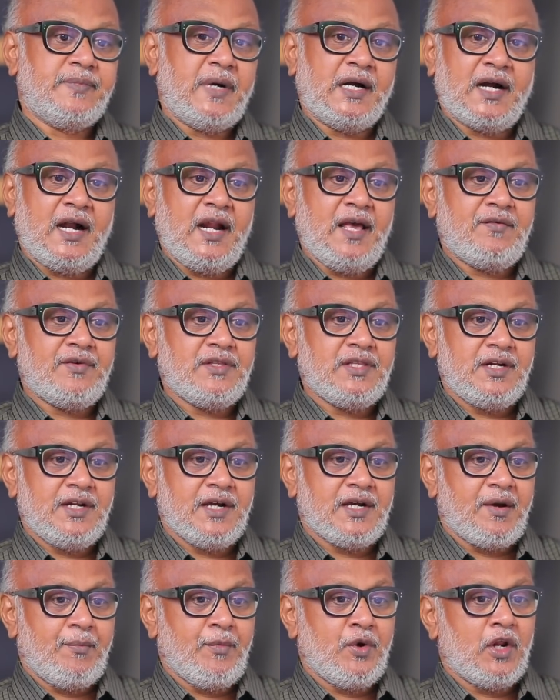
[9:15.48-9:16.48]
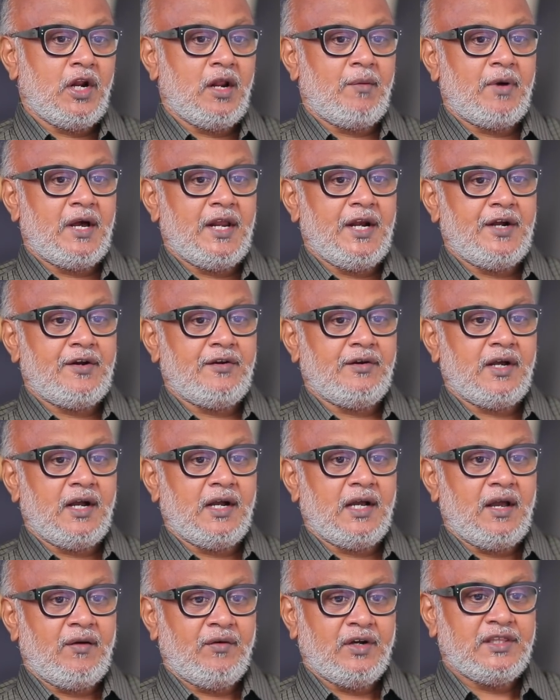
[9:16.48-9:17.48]
மக்களே வந்து இன்னைக்கு கம்யூனலாக மாறிட்டு
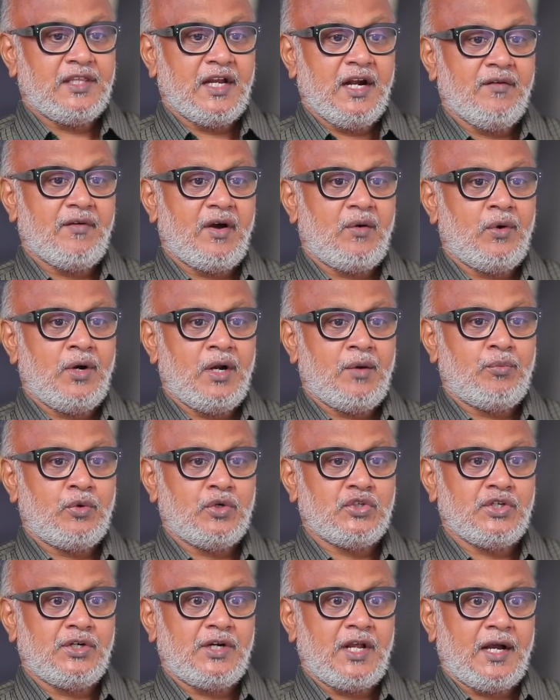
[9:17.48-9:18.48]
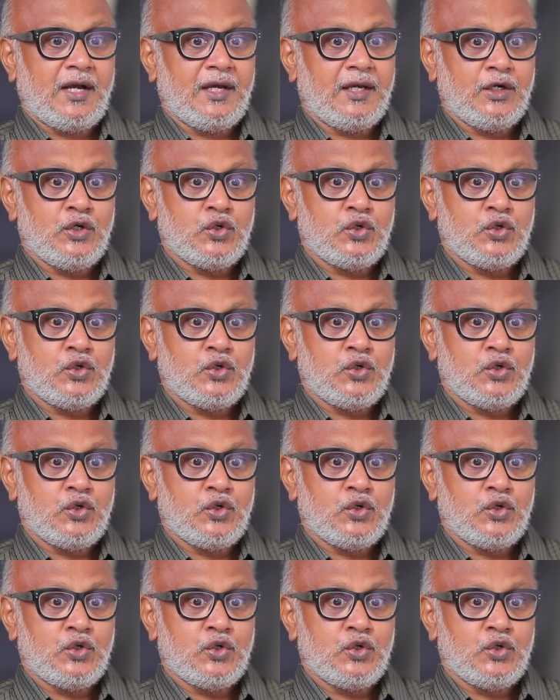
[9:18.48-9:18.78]
இருக்காங்க அவங்க தெளிவாக ஒன்றை புரிஞ்சுக்கிட்டாங்க